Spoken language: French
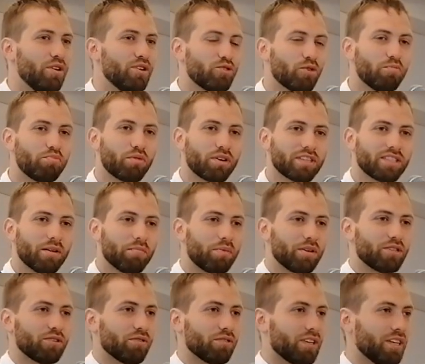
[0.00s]
Puis les gens pourraient
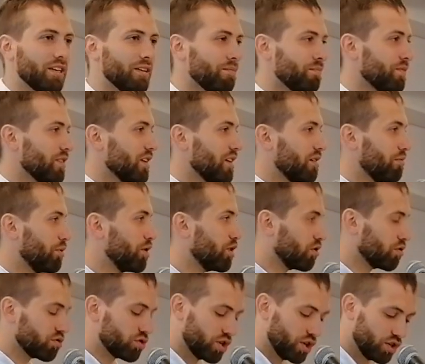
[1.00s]
s'impatienter. Mais
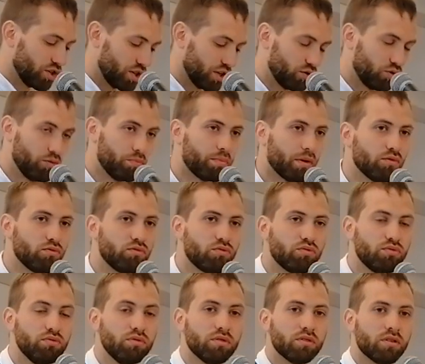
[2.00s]
non, Jésus, pas du
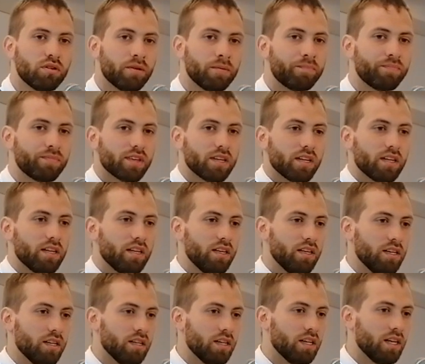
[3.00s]
tout.
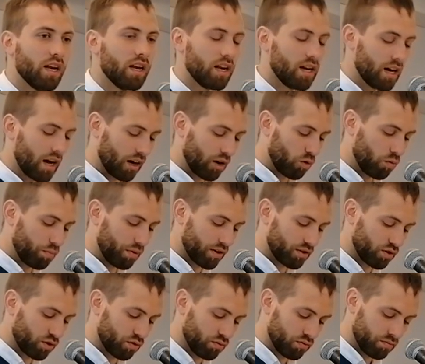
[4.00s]
Il, a
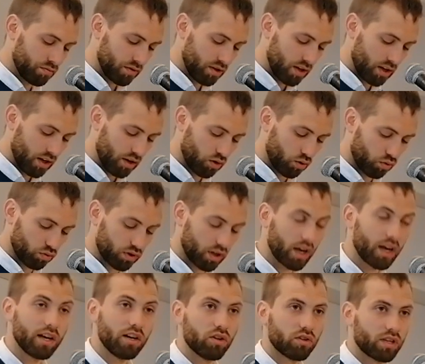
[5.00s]
compassion et au
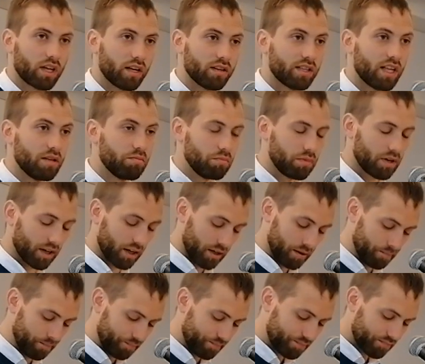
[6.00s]
contraire, il est en train
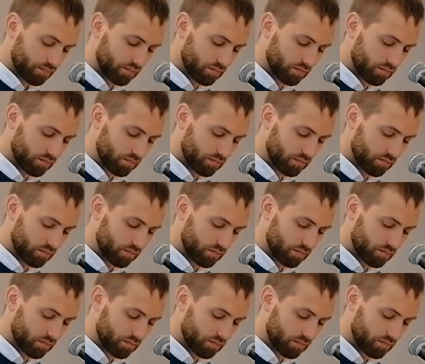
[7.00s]
d'admirer